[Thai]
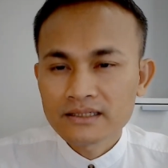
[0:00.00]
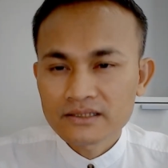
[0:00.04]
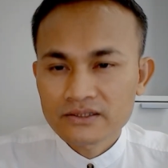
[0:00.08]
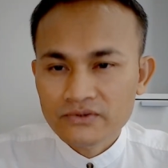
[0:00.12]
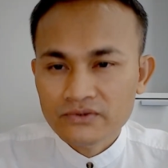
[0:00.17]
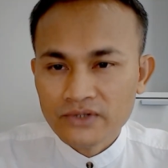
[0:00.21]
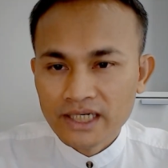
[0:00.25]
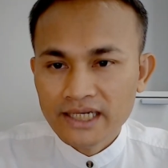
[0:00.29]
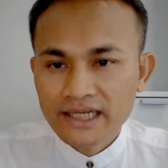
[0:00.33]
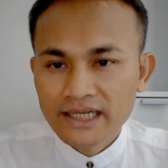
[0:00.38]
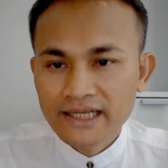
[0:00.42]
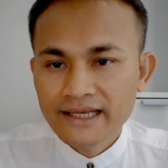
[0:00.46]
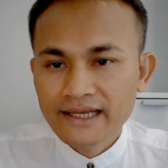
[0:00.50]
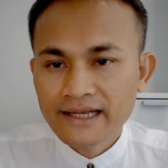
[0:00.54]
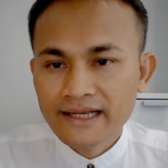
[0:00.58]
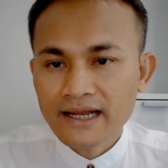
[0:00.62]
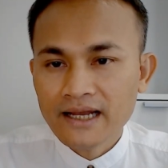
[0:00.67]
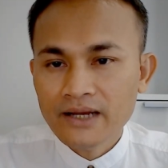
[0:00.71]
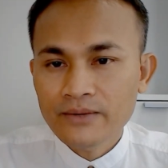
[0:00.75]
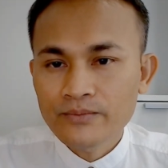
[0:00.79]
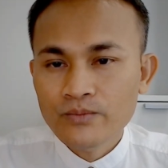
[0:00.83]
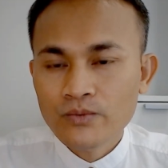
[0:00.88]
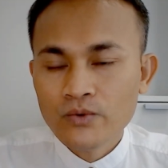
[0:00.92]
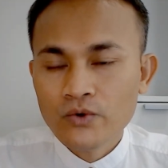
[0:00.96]
สวัสดีค
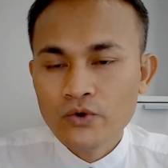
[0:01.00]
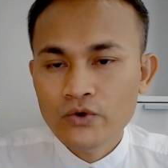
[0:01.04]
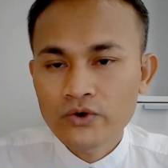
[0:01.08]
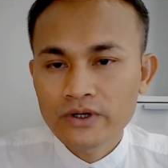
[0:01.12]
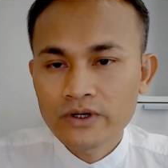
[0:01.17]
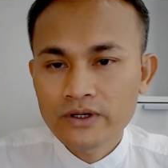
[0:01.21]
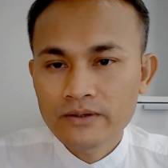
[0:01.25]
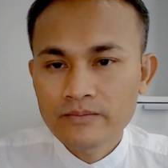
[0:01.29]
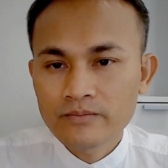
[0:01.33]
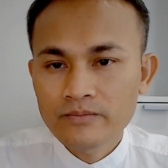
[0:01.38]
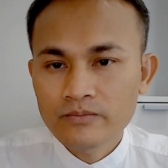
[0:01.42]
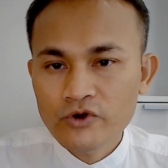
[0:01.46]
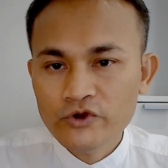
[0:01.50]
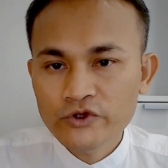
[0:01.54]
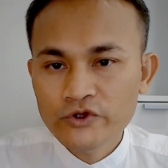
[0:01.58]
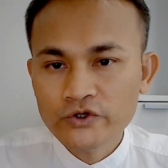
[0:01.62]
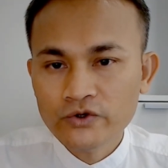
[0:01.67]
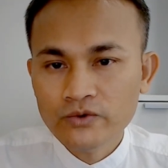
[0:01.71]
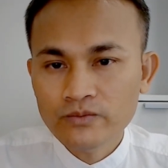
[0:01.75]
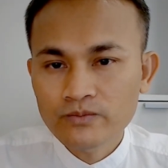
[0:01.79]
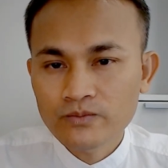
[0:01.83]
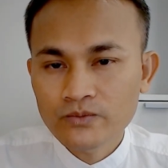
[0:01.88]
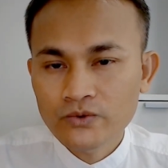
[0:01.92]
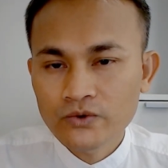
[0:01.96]
รับคุณผู้ช
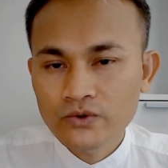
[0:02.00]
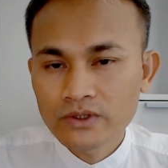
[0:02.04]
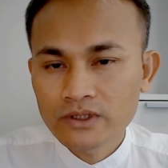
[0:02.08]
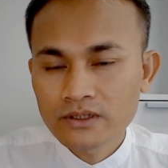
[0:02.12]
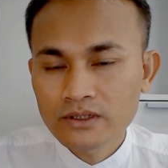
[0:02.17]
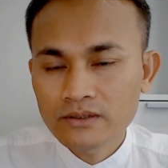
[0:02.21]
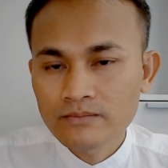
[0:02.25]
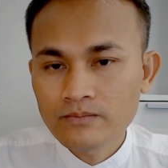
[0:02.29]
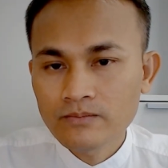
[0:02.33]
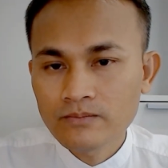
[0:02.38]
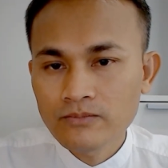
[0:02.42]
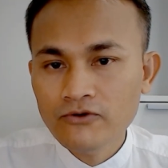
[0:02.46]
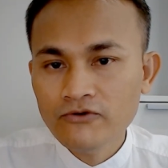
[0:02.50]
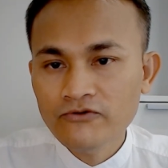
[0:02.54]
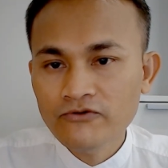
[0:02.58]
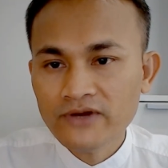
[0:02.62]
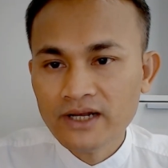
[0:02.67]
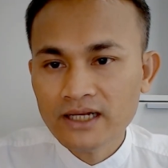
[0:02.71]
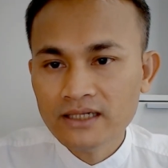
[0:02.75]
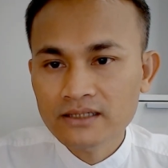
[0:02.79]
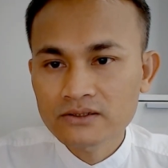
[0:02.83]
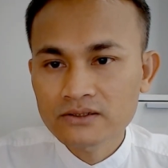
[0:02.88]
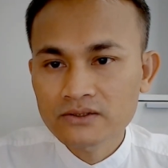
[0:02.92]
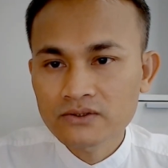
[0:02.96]
มคุณผู้
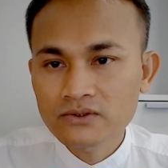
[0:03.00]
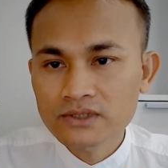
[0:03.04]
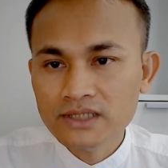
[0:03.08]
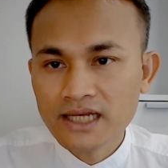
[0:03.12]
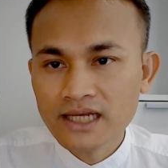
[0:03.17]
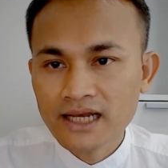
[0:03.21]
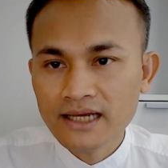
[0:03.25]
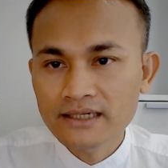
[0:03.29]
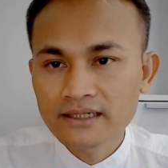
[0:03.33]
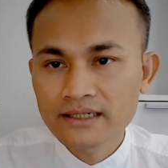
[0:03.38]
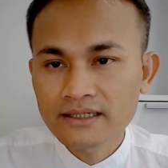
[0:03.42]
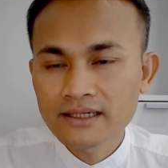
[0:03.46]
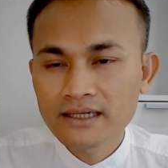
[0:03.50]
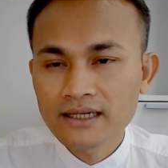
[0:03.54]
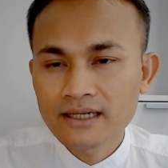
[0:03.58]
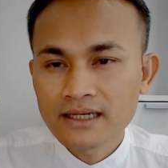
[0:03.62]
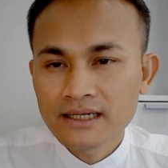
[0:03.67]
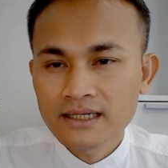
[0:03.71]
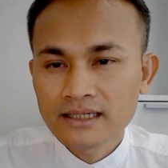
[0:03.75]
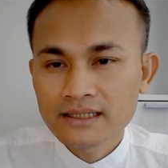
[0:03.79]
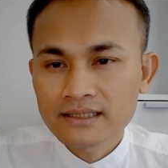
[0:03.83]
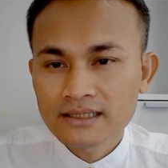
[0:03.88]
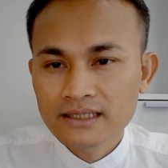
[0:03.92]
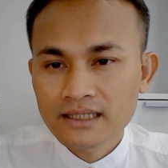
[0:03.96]
ฟังทุกท่าน
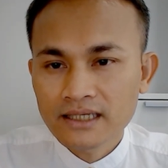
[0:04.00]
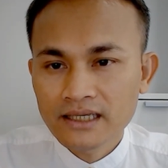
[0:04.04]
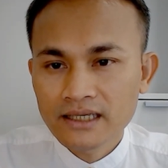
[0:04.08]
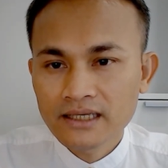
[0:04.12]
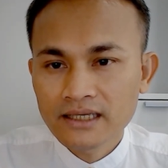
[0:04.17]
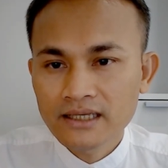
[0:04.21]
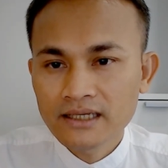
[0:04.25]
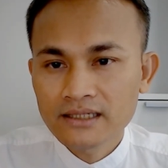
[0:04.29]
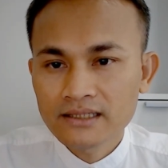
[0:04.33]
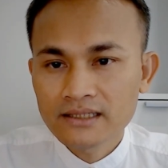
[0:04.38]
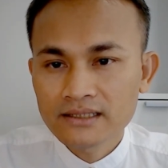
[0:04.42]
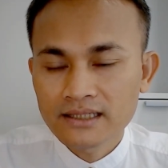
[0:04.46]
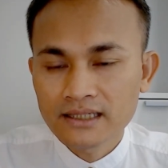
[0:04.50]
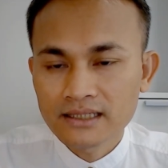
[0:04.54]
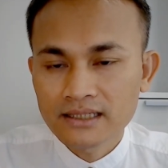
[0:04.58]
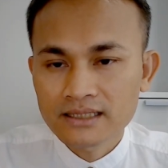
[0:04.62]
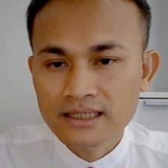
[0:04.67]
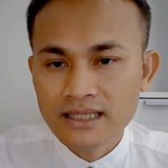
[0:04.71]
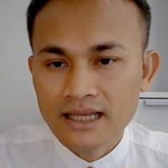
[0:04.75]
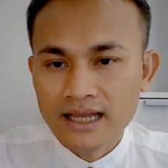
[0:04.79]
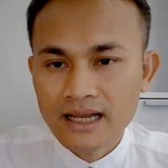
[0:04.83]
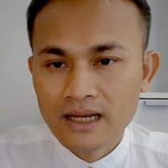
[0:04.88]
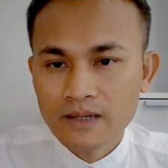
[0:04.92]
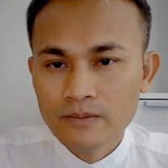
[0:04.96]
ที่ติด
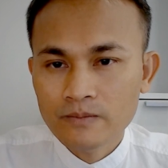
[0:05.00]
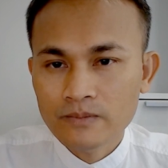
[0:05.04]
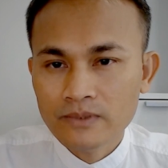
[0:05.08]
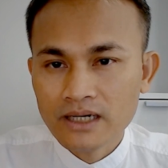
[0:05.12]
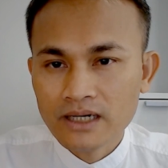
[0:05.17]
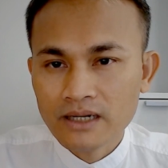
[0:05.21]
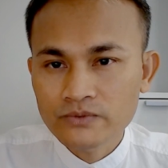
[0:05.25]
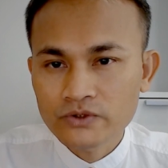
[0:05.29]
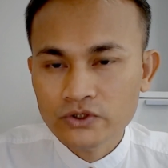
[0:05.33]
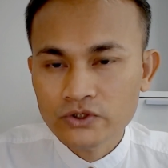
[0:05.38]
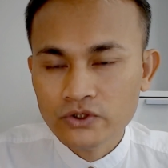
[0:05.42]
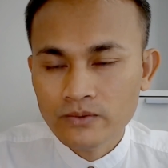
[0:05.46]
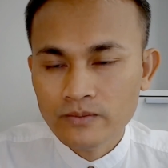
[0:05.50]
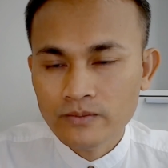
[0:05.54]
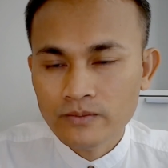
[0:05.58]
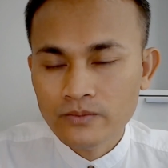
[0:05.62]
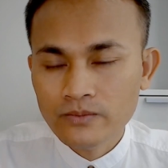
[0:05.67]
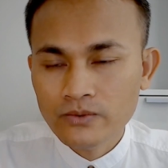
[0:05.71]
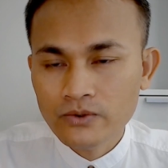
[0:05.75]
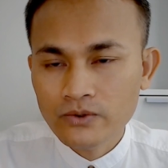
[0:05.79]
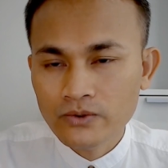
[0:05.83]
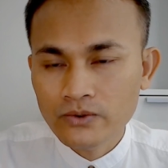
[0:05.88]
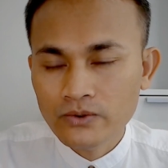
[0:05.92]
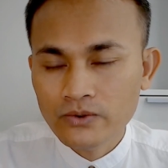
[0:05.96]
ตามรับชม
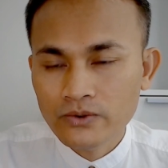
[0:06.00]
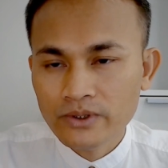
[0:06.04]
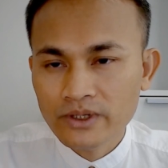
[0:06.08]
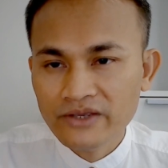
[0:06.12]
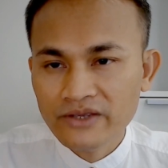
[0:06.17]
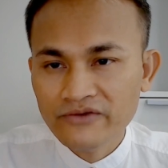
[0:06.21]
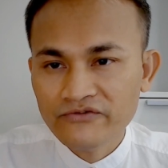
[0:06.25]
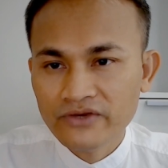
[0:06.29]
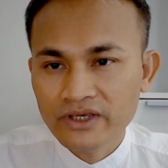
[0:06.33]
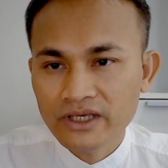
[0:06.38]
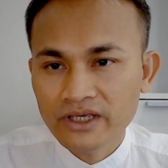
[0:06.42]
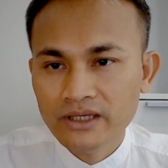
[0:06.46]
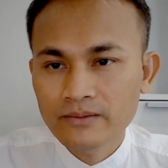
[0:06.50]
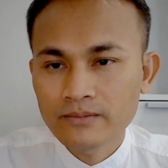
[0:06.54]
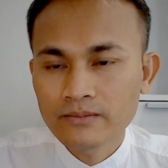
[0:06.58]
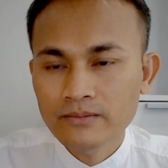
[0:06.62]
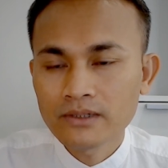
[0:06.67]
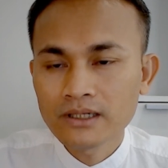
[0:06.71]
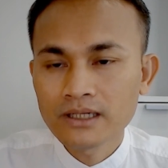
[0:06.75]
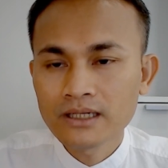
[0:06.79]
ภูริฟิล์ม